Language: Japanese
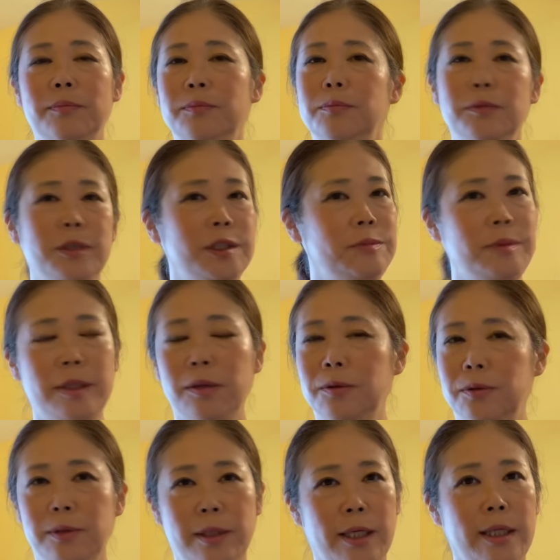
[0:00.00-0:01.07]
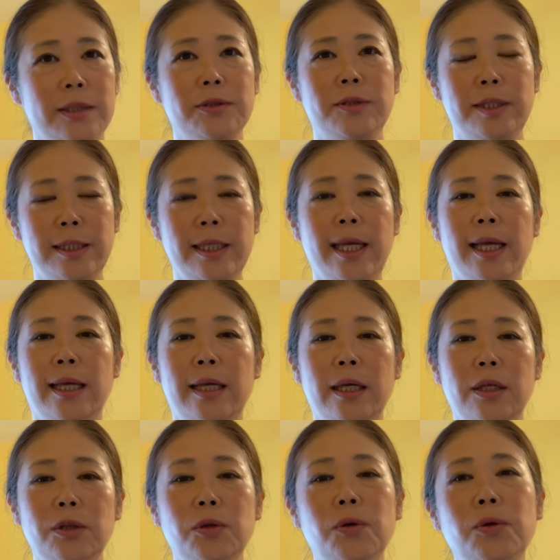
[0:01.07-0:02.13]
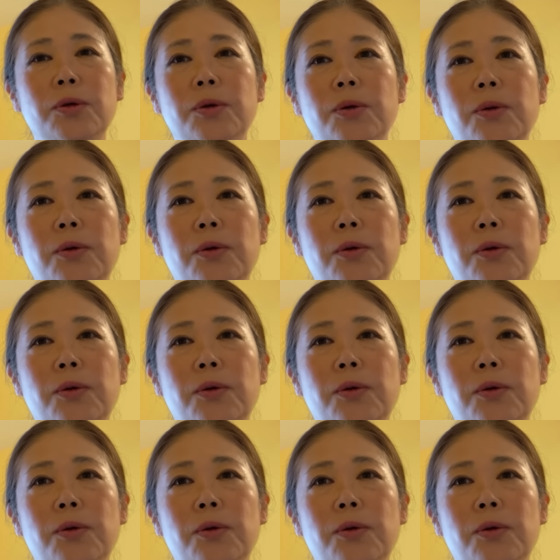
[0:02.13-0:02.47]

私見たことない。それで東京